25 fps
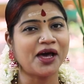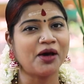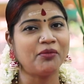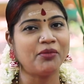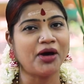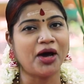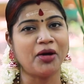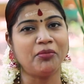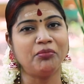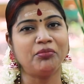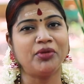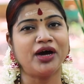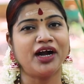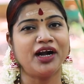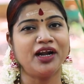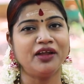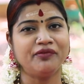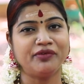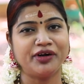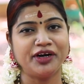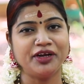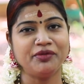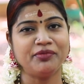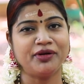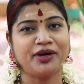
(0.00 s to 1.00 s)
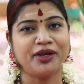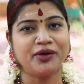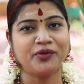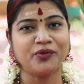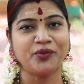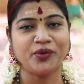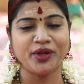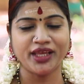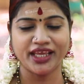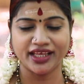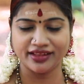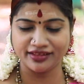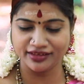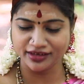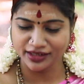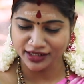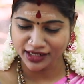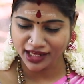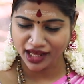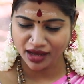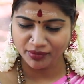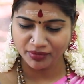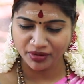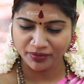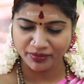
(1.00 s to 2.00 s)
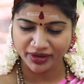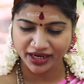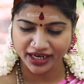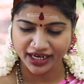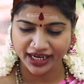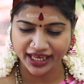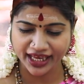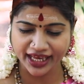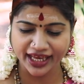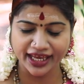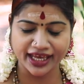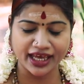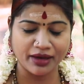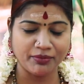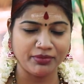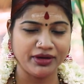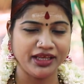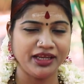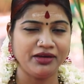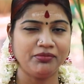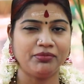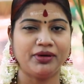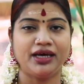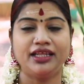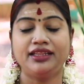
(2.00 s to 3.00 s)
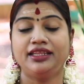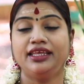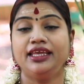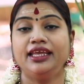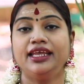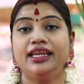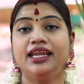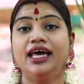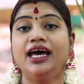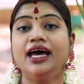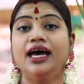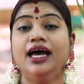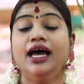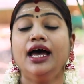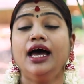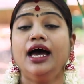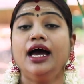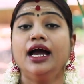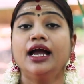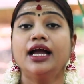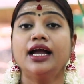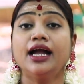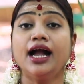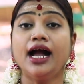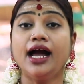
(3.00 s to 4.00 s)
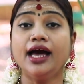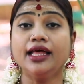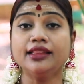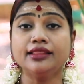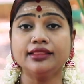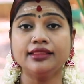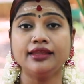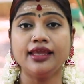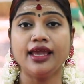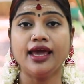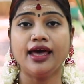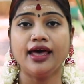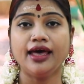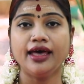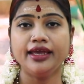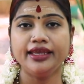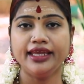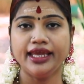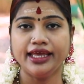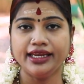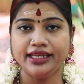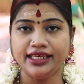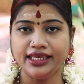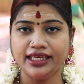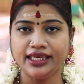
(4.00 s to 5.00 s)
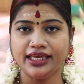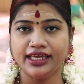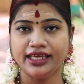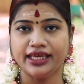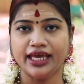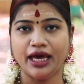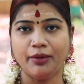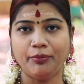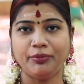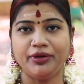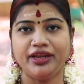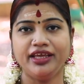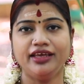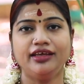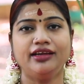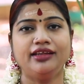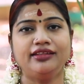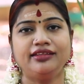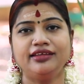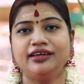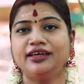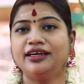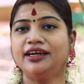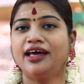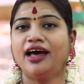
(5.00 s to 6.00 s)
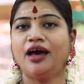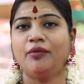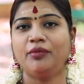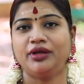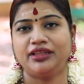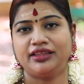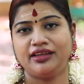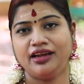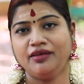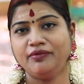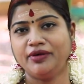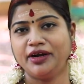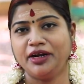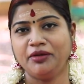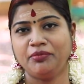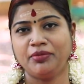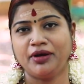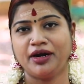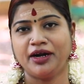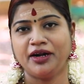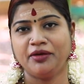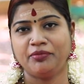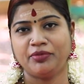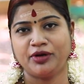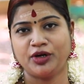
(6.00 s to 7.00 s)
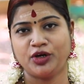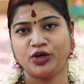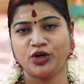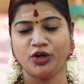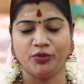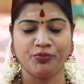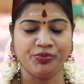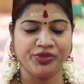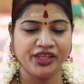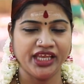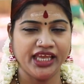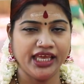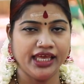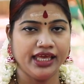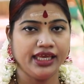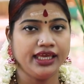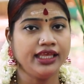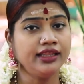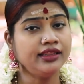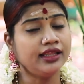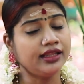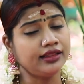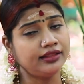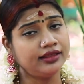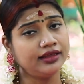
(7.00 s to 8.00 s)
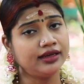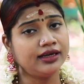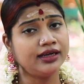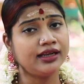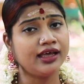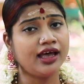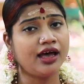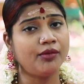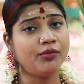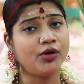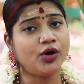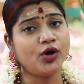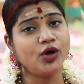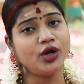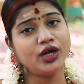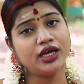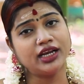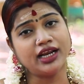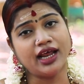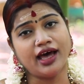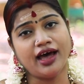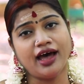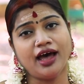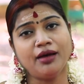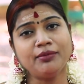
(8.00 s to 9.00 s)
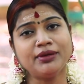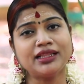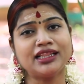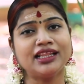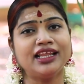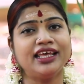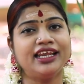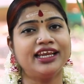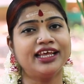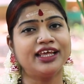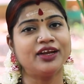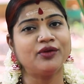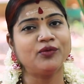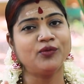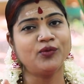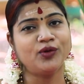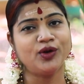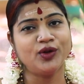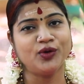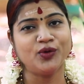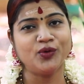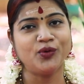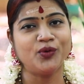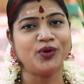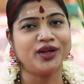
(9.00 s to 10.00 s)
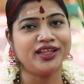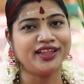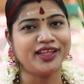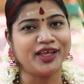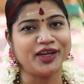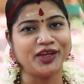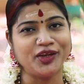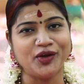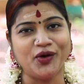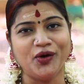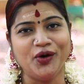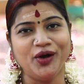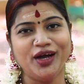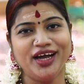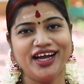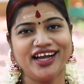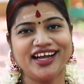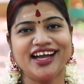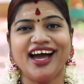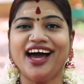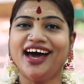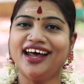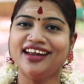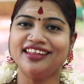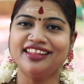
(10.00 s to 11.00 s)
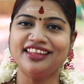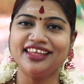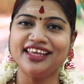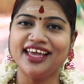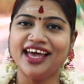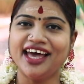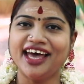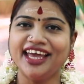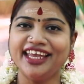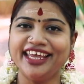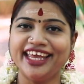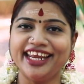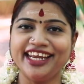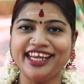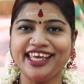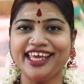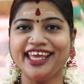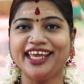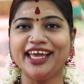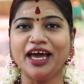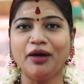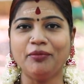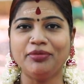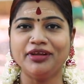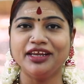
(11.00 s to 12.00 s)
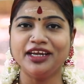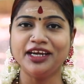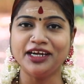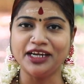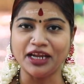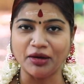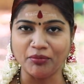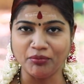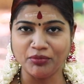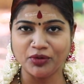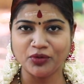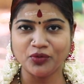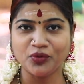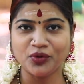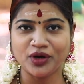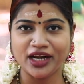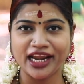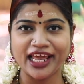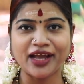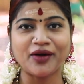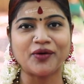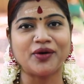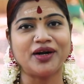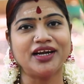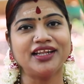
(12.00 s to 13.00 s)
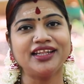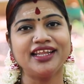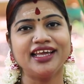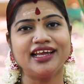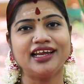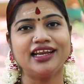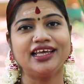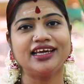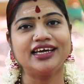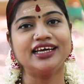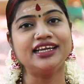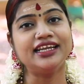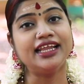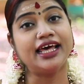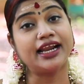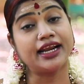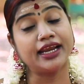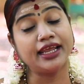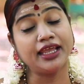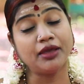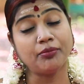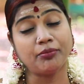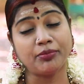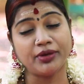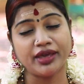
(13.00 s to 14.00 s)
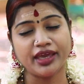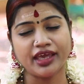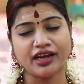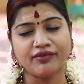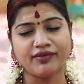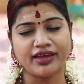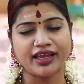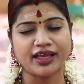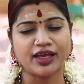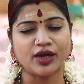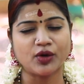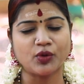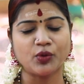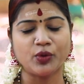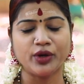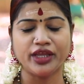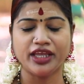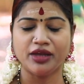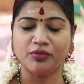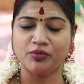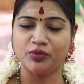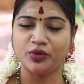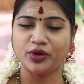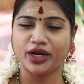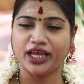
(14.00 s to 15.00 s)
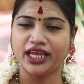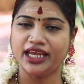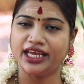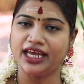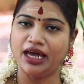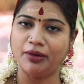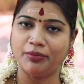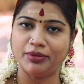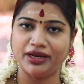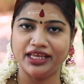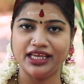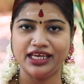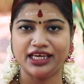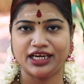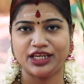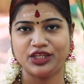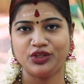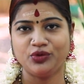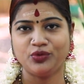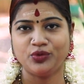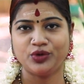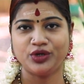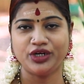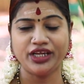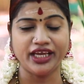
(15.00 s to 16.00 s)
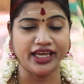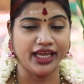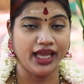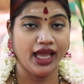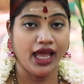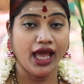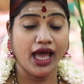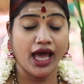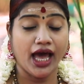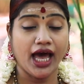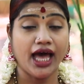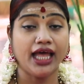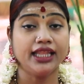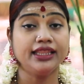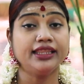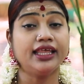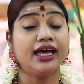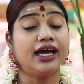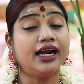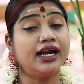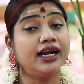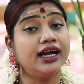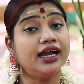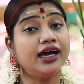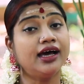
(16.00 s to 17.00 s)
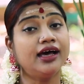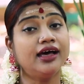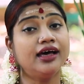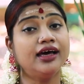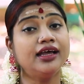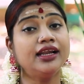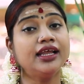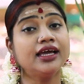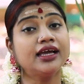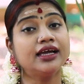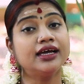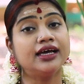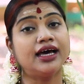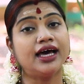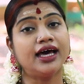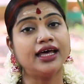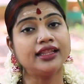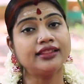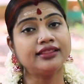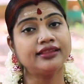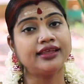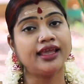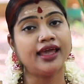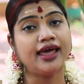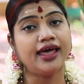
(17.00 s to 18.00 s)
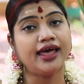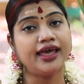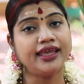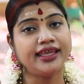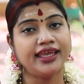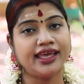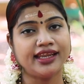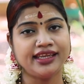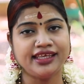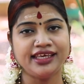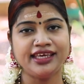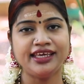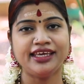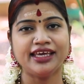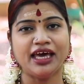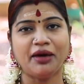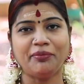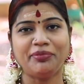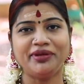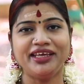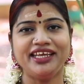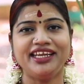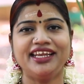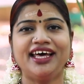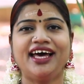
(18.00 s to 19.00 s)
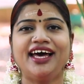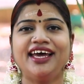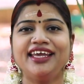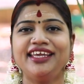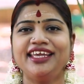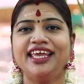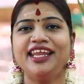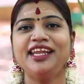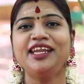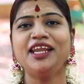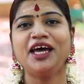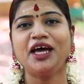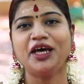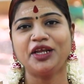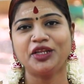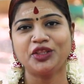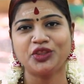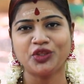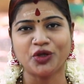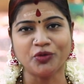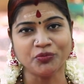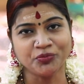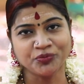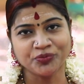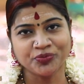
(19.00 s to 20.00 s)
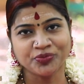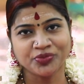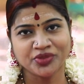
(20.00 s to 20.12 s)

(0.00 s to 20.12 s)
நாம அம்பாளை வழிபடக்கூடிய திருநாமம் என்ன அப்படின்னு பாத்தீங்கன்னா காத்தியாயனி அப்படிங்கிற திருநாமத்துல வழிபாடு பண்றோம் இந்த திருநாமம் கிராமத்தில் இருக்கிறவங்களுக்கு கூட தெரியும் கார்த்தியாயனி அப்படின்னு நம்ம ஊர்லேயே குழந்தைங்களுக்கு நிறைய பேர் வைக்கக்கூடிய முறை அப்படிங்கிறது உண்டு அந்த அழகான காத்தியாயனி அப்படின்னா என்ன அர்த்தம்